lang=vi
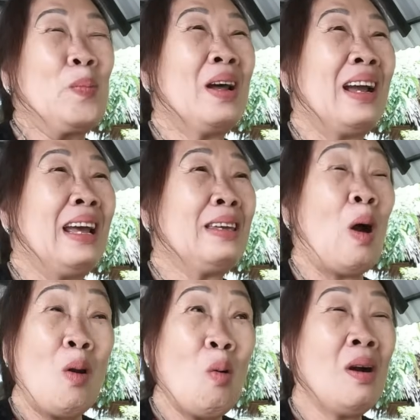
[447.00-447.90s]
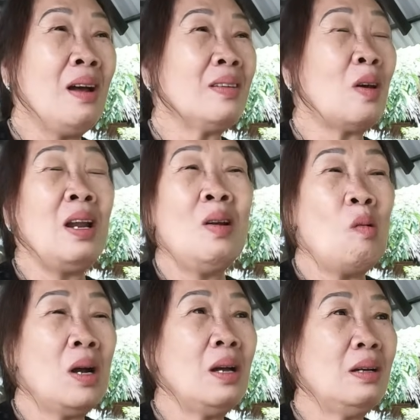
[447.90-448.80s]
hùng là ghen cho luôn á cho đi dạ,
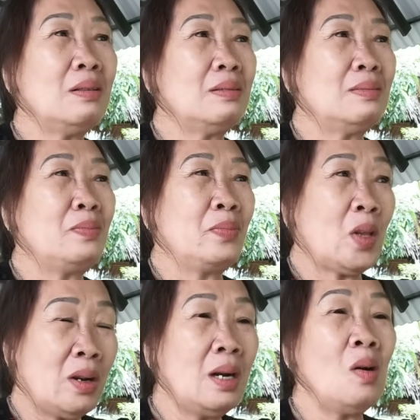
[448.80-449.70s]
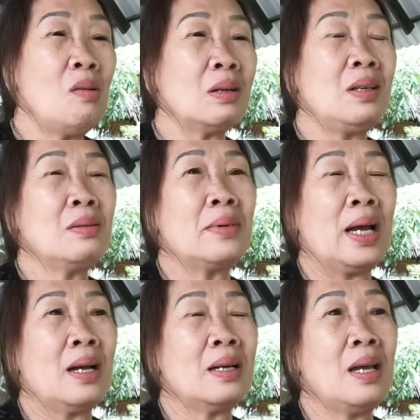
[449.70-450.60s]
luôn á dạ, cho đi luôn nhưng
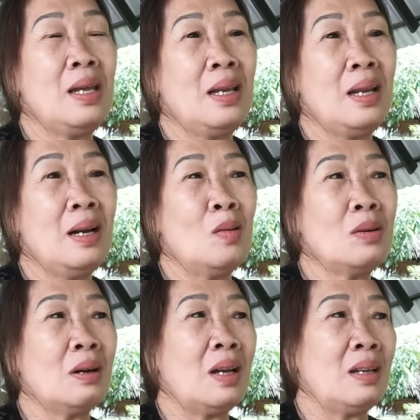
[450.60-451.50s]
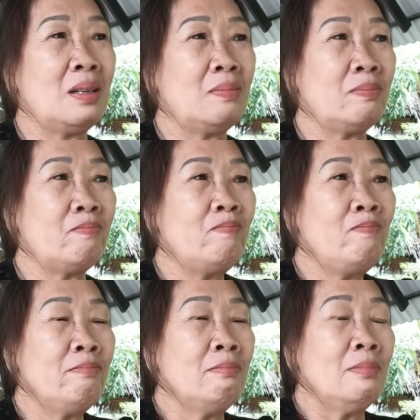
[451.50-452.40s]
mà khi đi luôn rồi
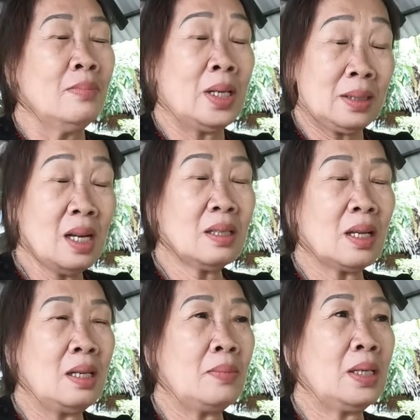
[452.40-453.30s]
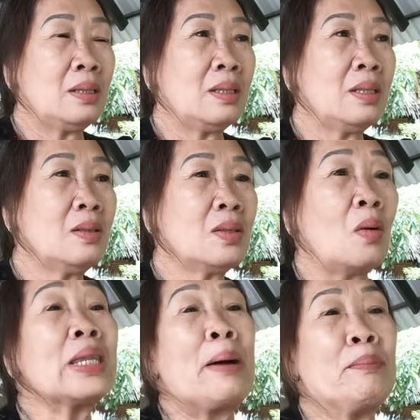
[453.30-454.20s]
mình tức thì mình
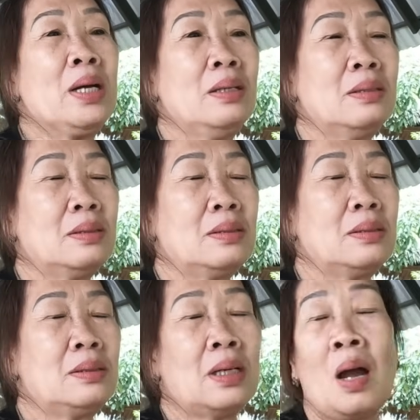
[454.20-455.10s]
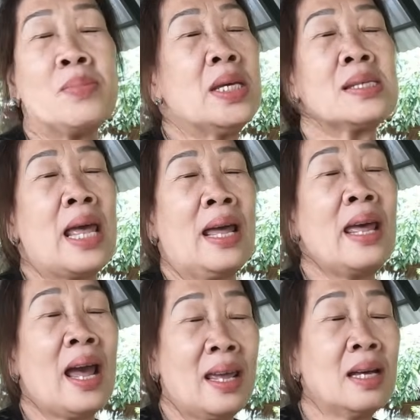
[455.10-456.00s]
nội tâm á dạ. không chia sẻ
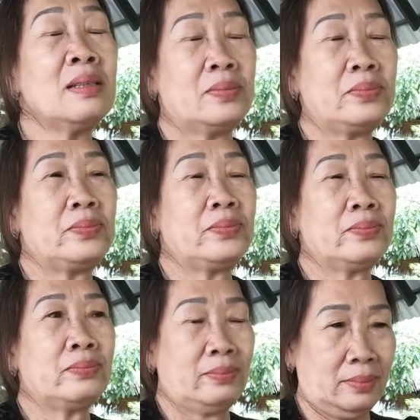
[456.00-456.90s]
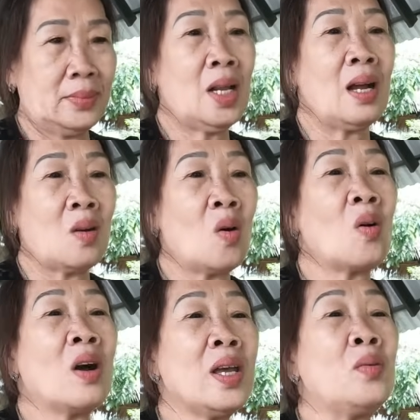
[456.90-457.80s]
với ai hết là cô
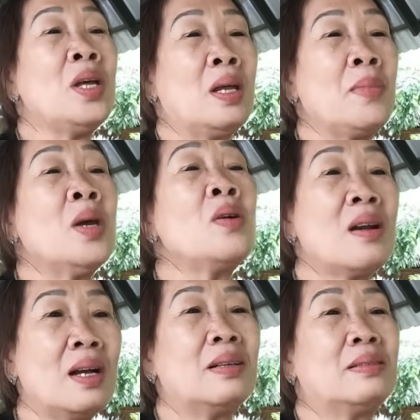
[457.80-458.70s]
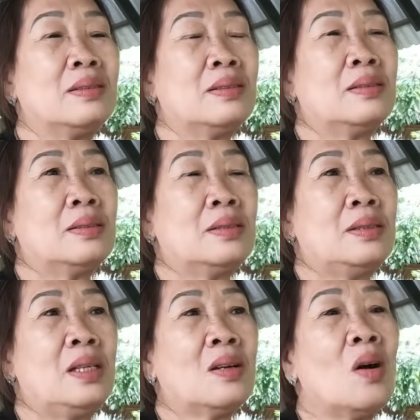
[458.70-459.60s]
có cái yếu điểm yếu đó đó
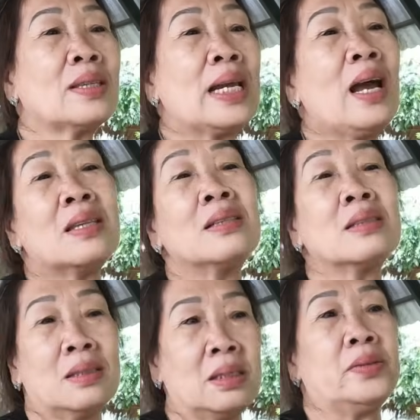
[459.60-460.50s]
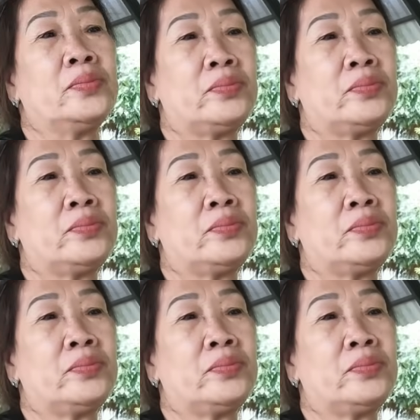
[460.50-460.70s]
chỉ có tánh hay thương người